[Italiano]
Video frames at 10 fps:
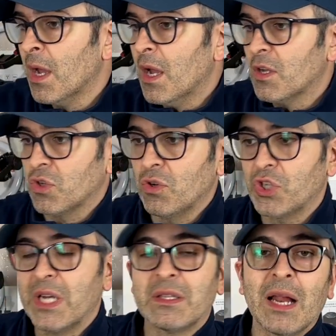Sono
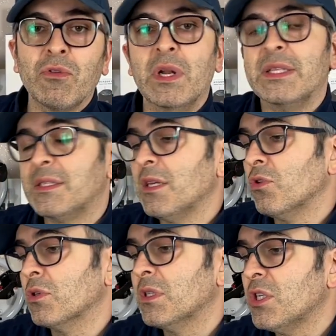già entrato nel
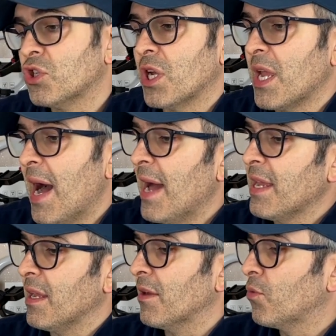sito
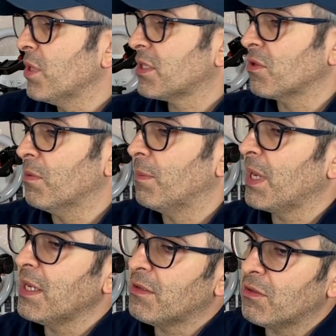DJI in questo
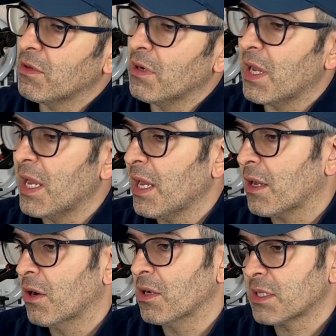momento e
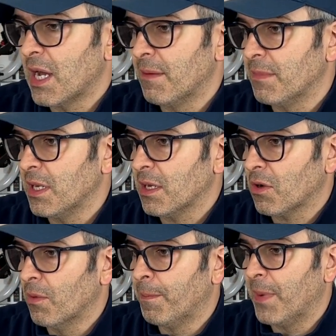cosa mi
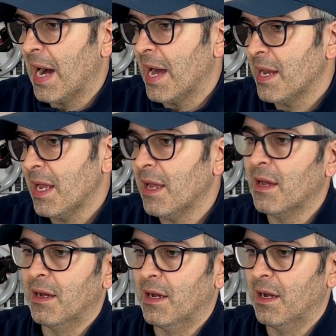compare?
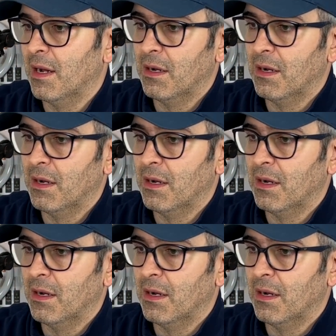Uh,